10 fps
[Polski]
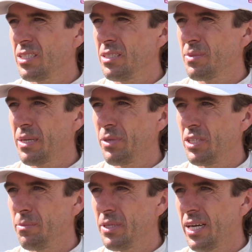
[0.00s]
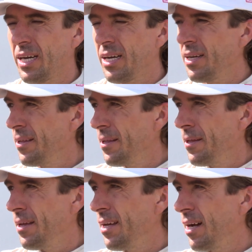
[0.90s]
z nim zamienimy na
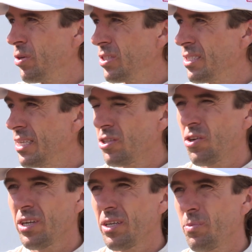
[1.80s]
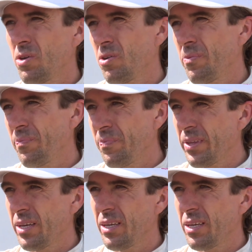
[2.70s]
amortyzatory, bo mm,